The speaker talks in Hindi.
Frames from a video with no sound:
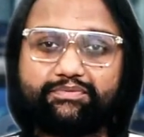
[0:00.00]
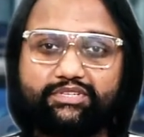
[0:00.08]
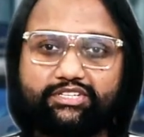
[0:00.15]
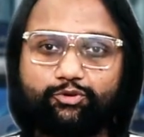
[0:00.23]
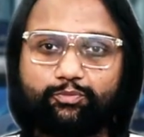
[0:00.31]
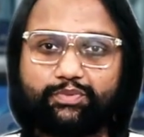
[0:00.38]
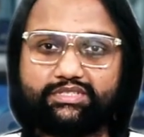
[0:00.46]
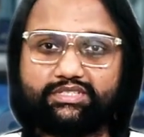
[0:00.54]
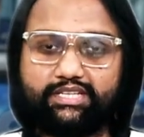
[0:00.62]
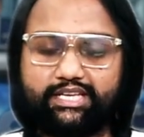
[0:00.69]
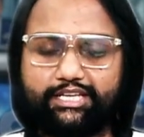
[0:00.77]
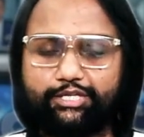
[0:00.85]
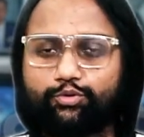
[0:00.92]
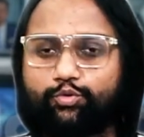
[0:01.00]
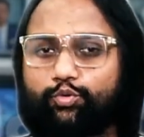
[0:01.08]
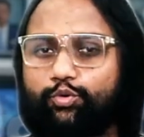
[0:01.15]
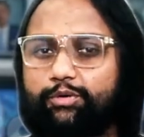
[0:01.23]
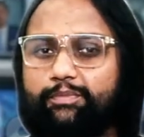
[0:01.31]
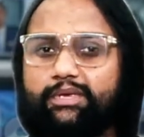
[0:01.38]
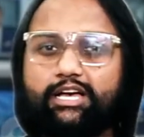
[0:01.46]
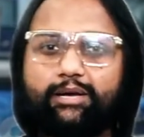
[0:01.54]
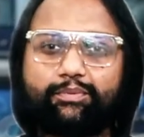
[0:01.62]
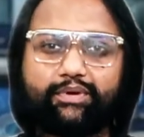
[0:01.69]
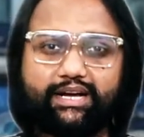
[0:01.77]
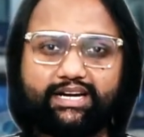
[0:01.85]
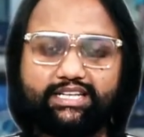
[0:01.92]
वेबसाइट के ऊपर जाएंगे तो कोई भी
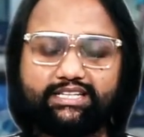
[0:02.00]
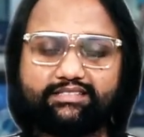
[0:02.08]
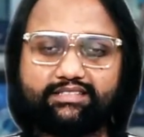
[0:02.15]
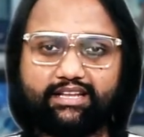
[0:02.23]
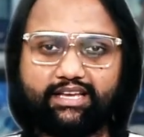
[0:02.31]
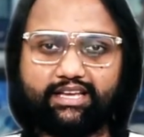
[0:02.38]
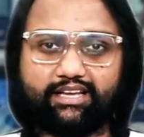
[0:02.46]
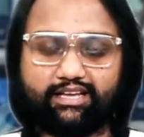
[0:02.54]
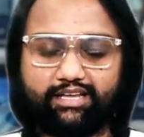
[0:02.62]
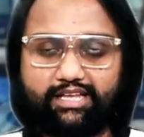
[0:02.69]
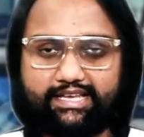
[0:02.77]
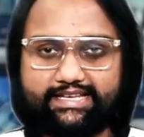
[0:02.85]
आपको एड नहीं नजर आएगा